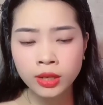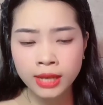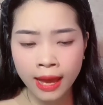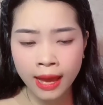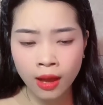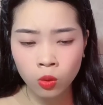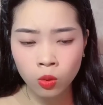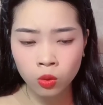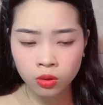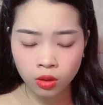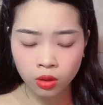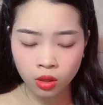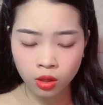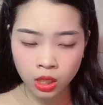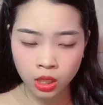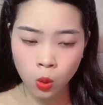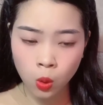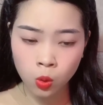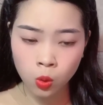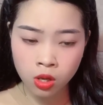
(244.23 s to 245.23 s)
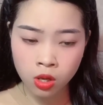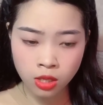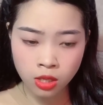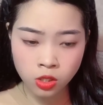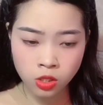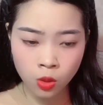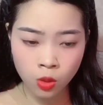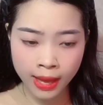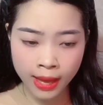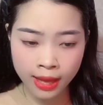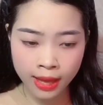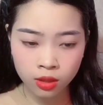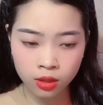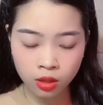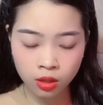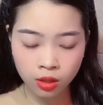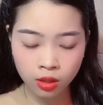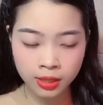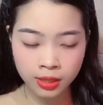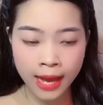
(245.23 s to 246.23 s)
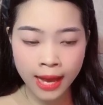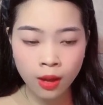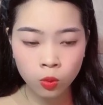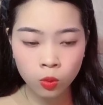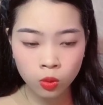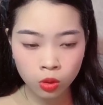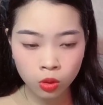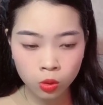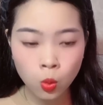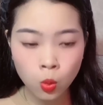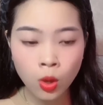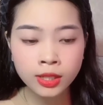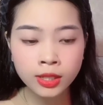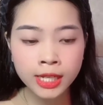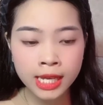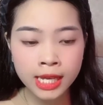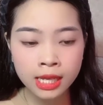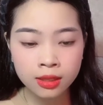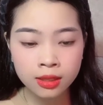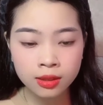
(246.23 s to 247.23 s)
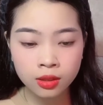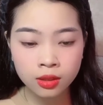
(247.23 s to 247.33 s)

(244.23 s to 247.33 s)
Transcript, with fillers: nào, cậu hứa rồi mà, nào, uống đi.